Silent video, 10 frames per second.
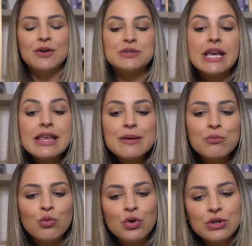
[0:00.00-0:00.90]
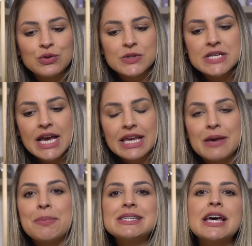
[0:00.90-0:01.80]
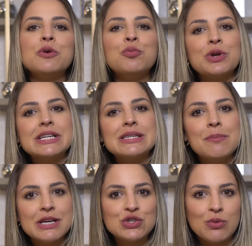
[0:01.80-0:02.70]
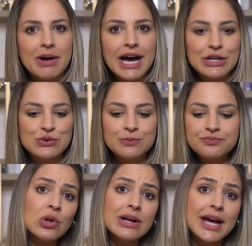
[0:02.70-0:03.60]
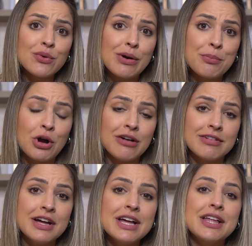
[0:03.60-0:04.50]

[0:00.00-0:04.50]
Eu sei que muitos que passaram por esse mês de março colocaram à prova